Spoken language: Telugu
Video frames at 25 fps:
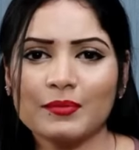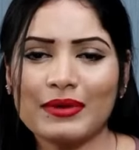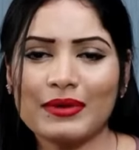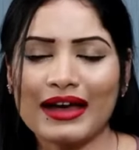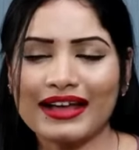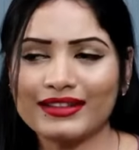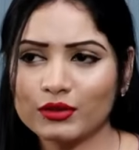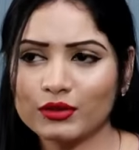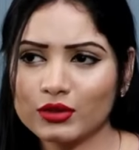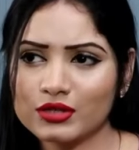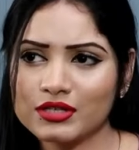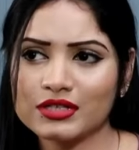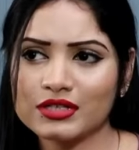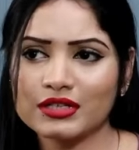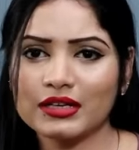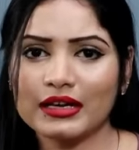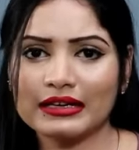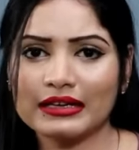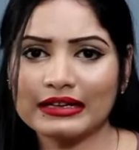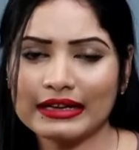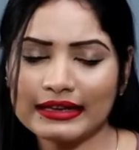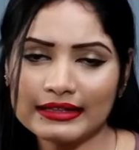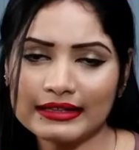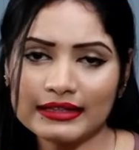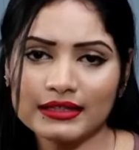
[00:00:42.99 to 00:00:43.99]
ప్యాథోజన్
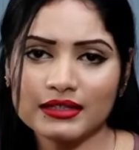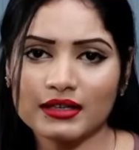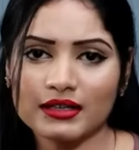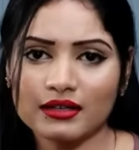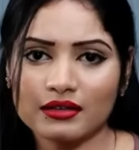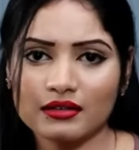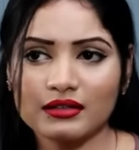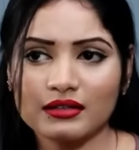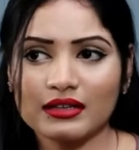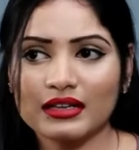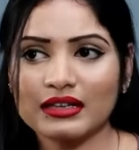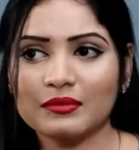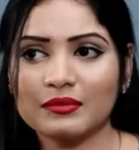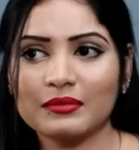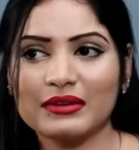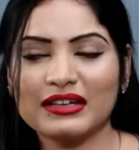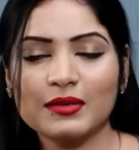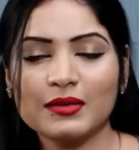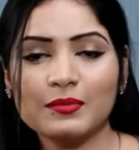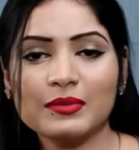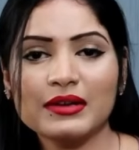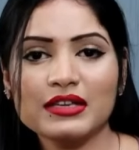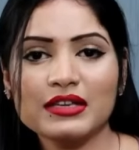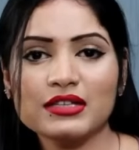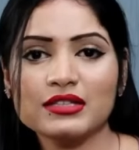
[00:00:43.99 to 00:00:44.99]
కానీ ఏదైనా దాన్ని
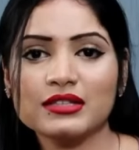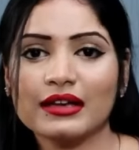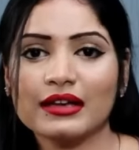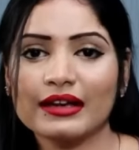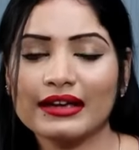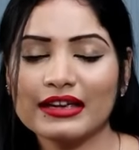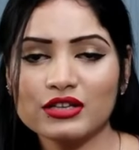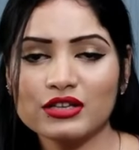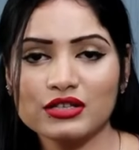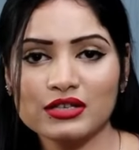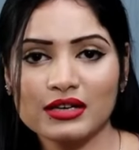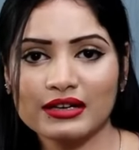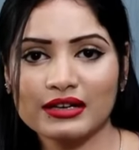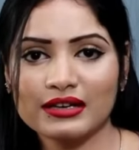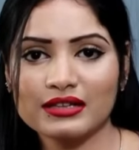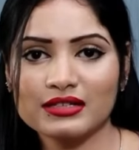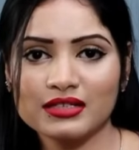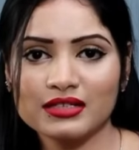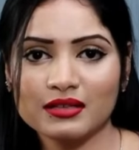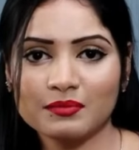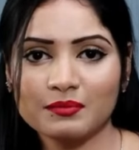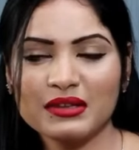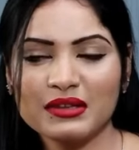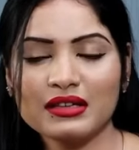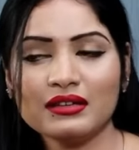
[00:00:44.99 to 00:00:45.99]
మల్టిప్లికేషన్ తగ్గించాలని
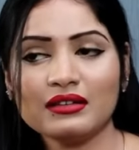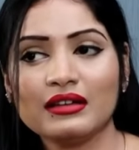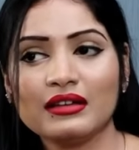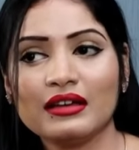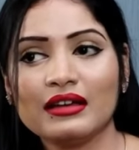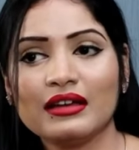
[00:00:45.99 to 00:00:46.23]
చెప్పి